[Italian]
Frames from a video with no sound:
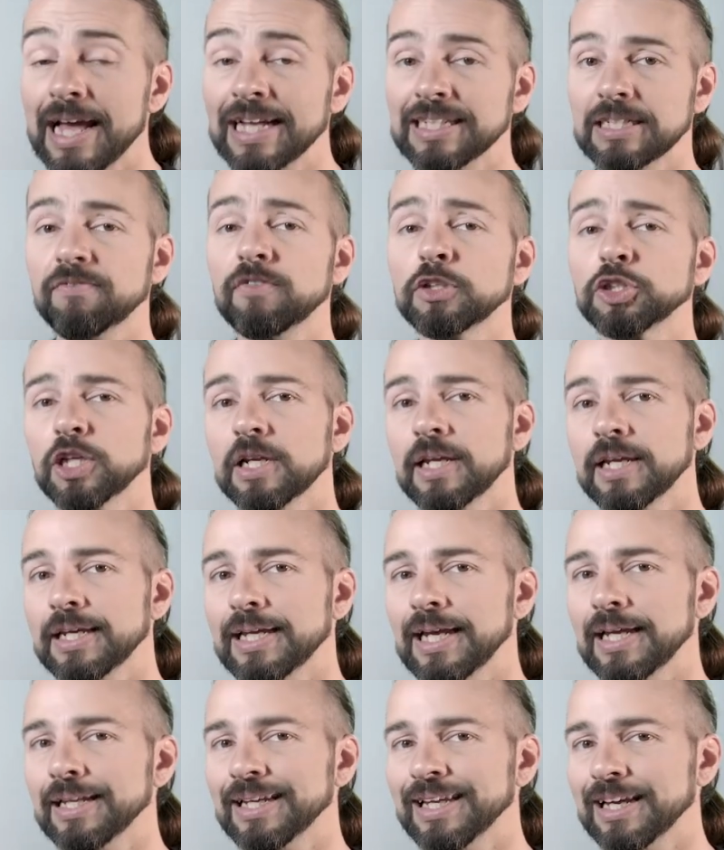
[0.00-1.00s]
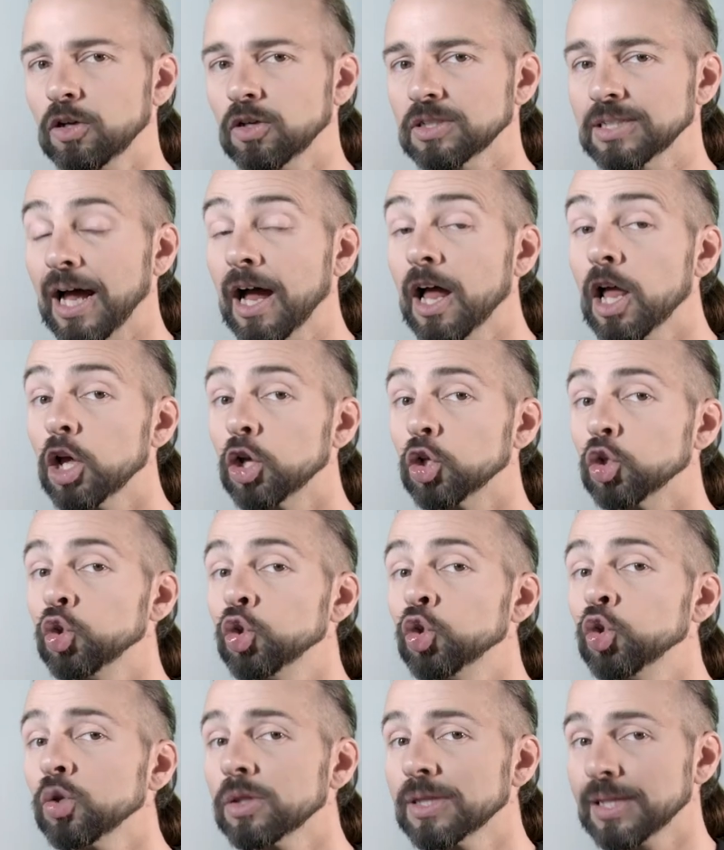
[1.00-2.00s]
Se invece le chiedi che cosa
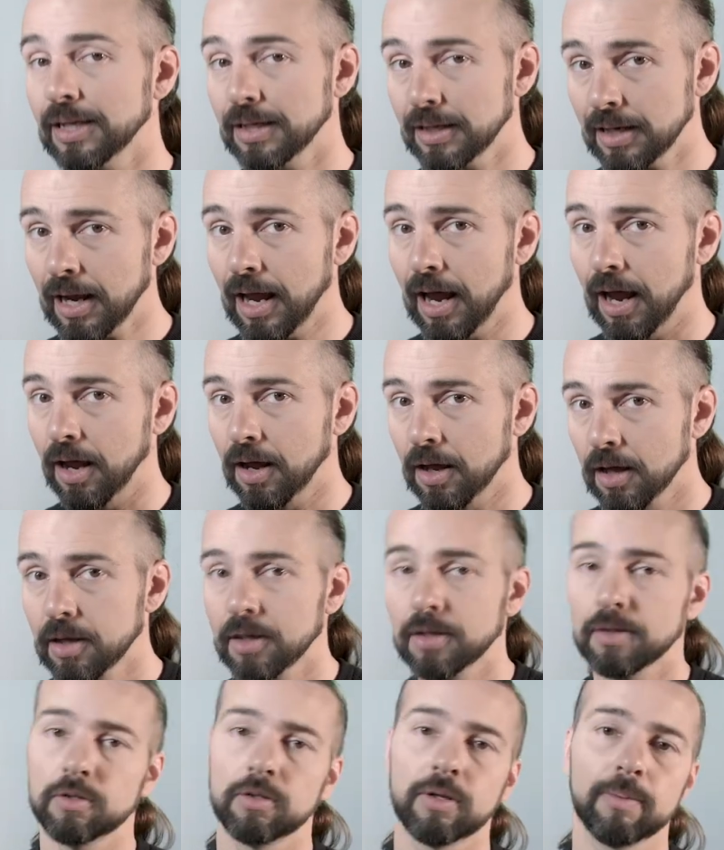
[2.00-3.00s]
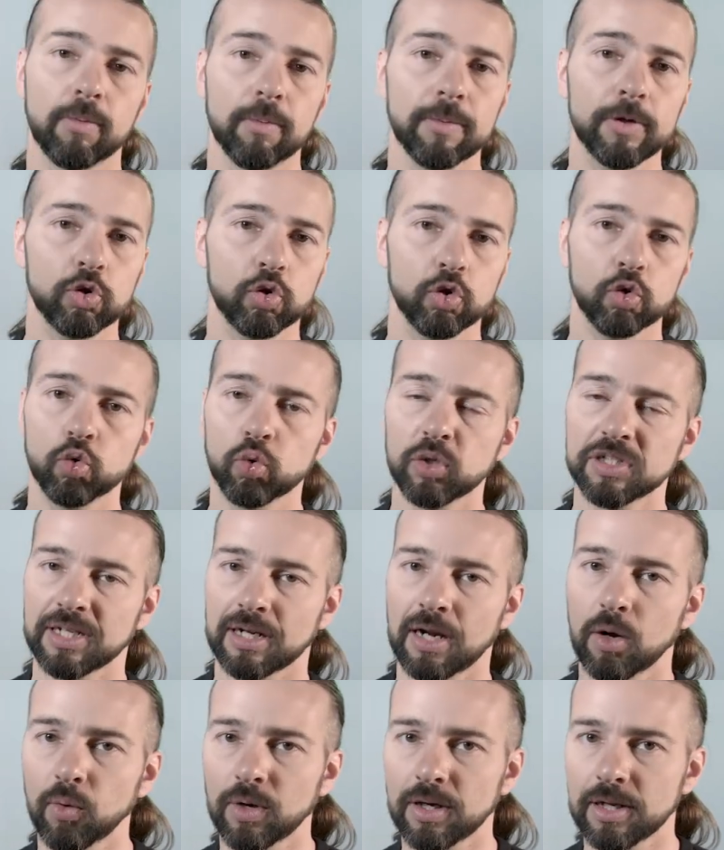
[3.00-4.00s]
noterà nel momento in cui
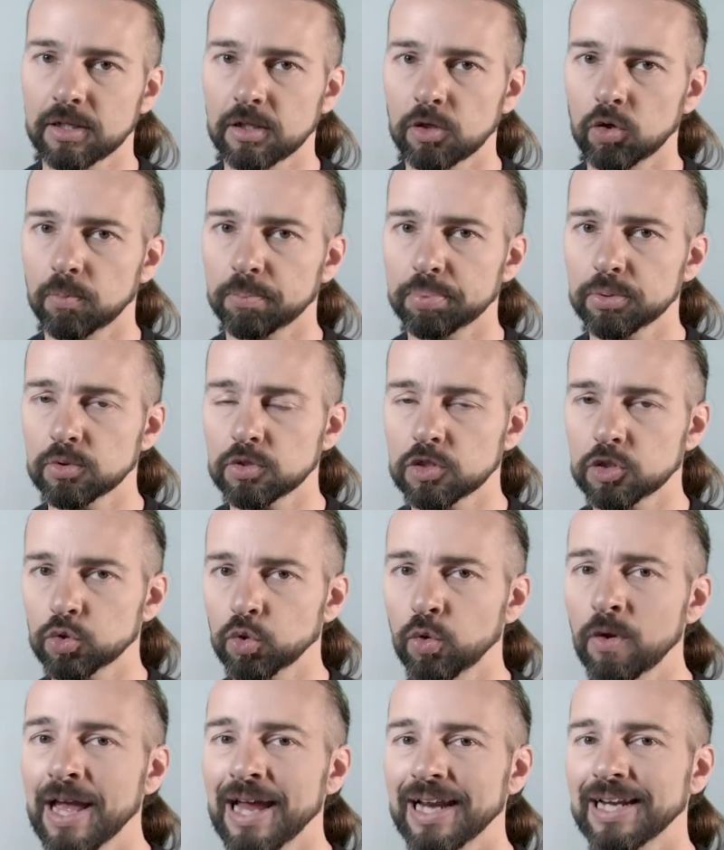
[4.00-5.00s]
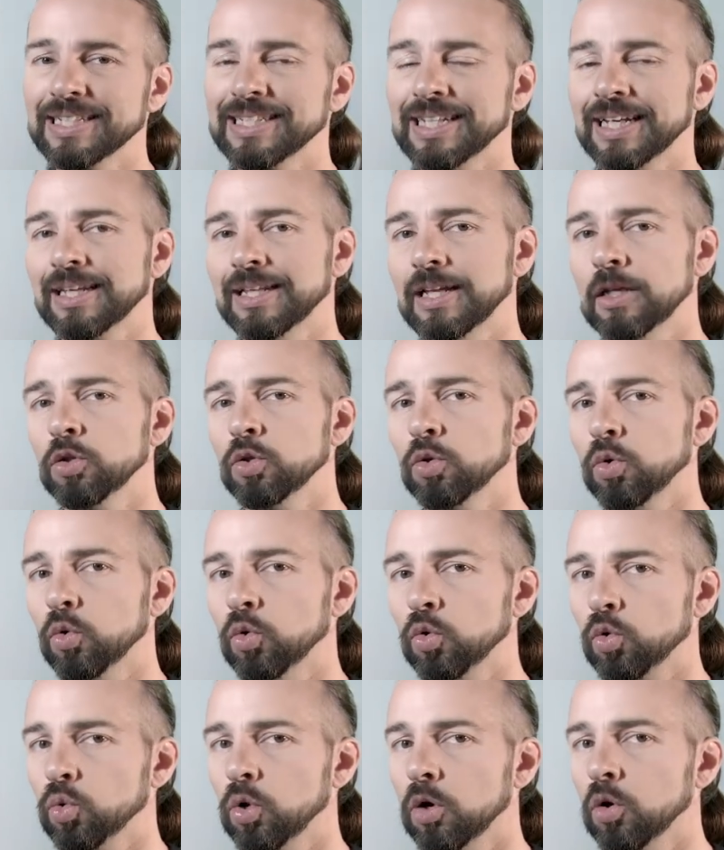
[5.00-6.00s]
sarà un gradino più in su, le stai chiedendo
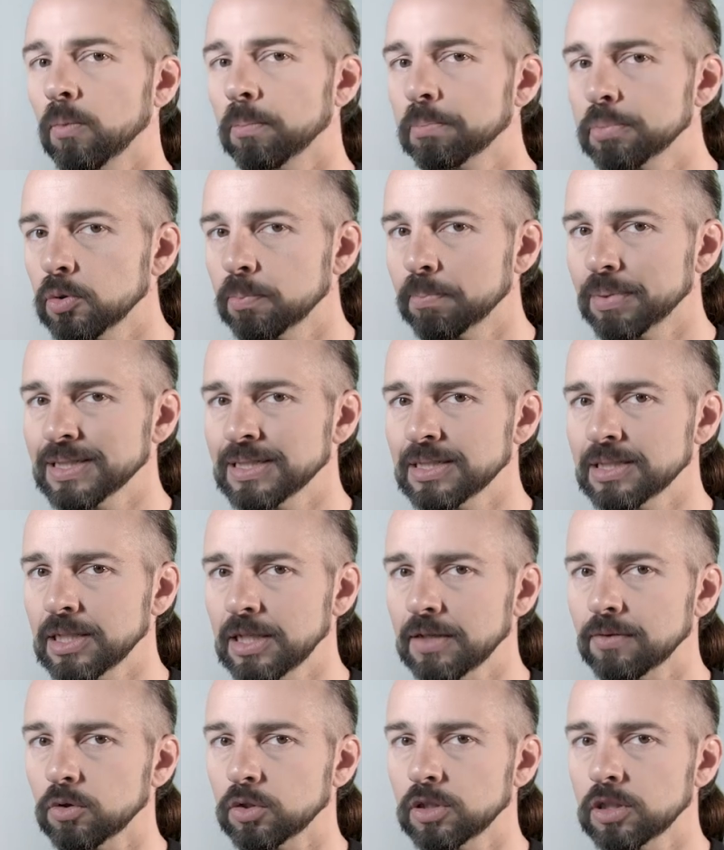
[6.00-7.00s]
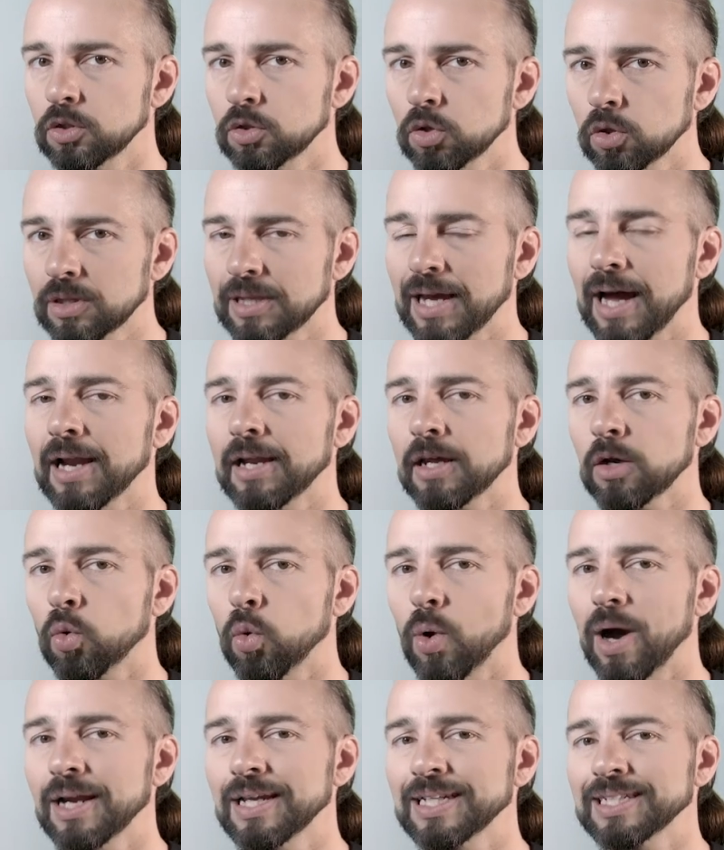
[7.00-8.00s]
un ruolo più passivo, di notare
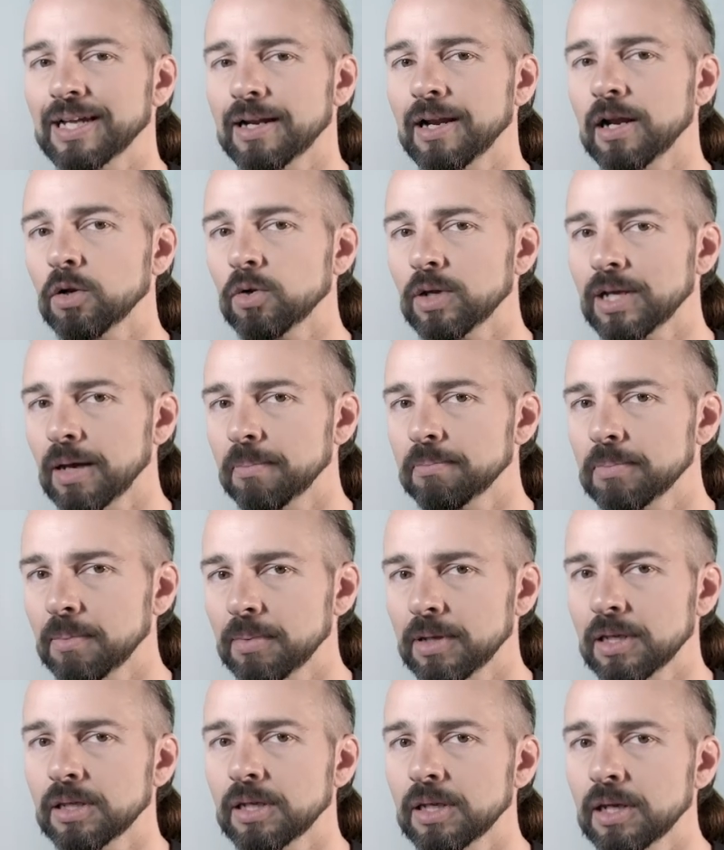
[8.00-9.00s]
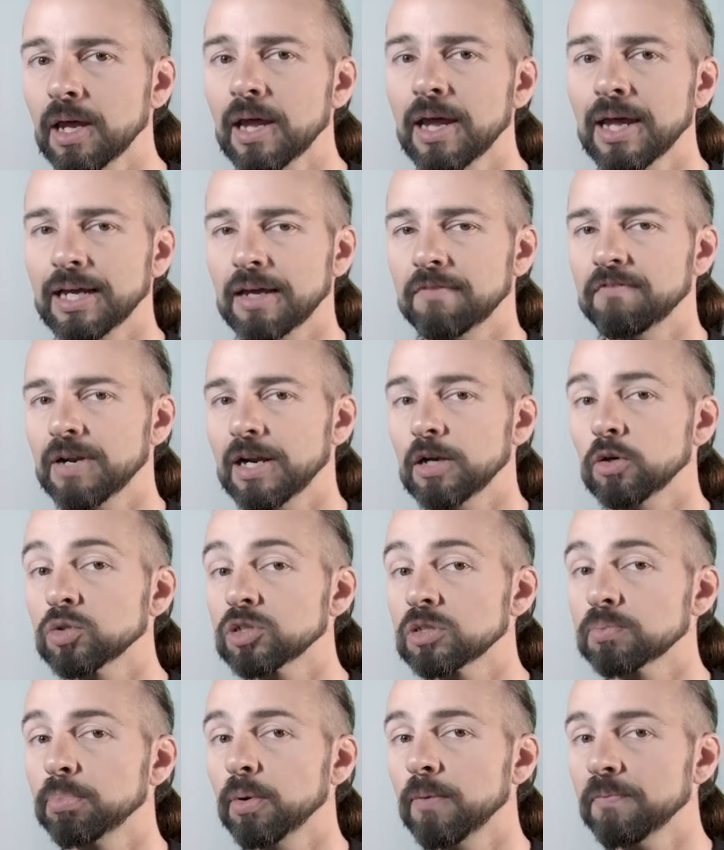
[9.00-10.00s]
quali saranno i cambiamenti che avverranno
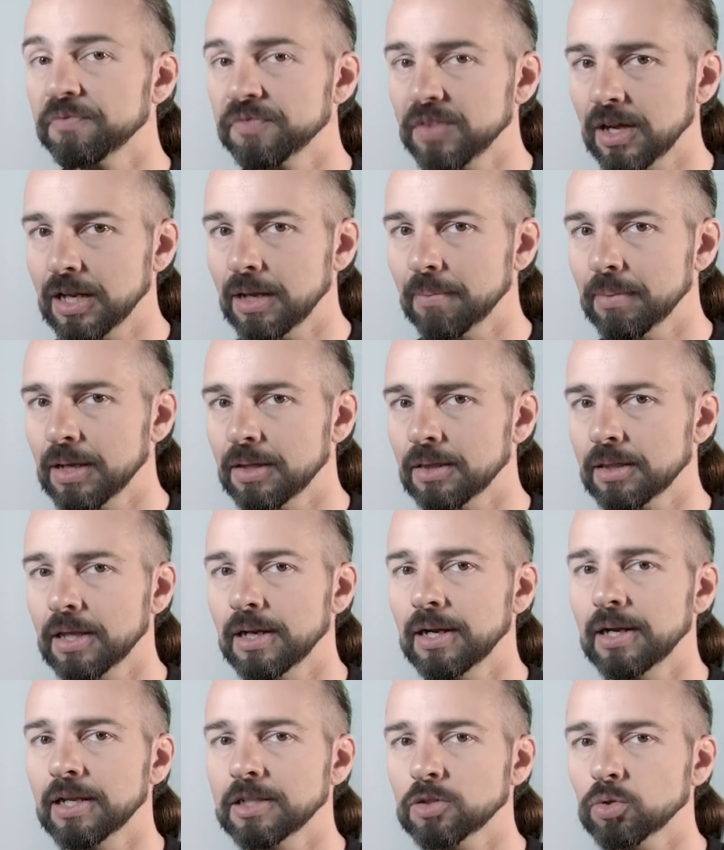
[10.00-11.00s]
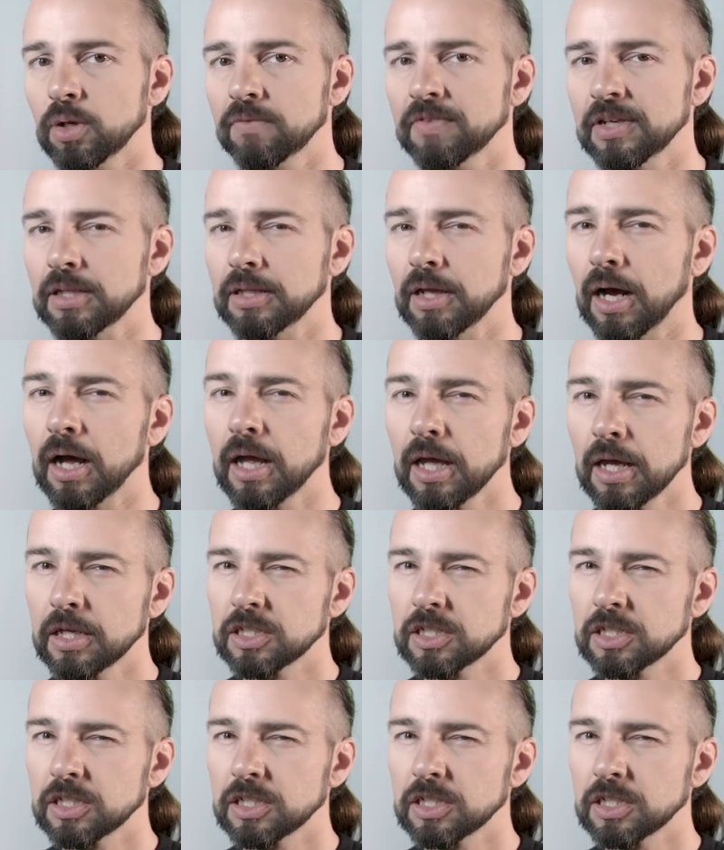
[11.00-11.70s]
spontaneamente nella sua vita.